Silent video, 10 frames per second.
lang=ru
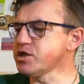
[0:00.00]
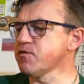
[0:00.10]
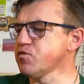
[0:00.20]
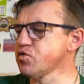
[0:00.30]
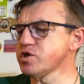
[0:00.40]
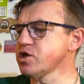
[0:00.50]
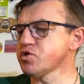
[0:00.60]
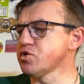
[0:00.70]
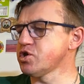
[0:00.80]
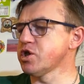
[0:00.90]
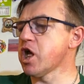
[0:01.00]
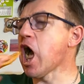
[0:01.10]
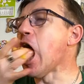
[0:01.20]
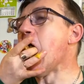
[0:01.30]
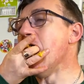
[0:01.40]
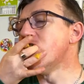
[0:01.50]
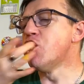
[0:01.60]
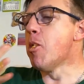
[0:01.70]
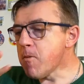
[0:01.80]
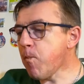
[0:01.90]
Это вкусно, сочно.
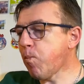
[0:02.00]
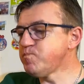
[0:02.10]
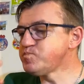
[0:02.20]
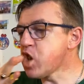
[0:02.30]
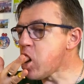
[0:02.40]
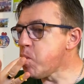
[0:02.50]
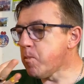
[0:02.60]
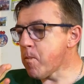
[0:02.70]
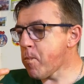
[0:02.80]
Ух, туда лучше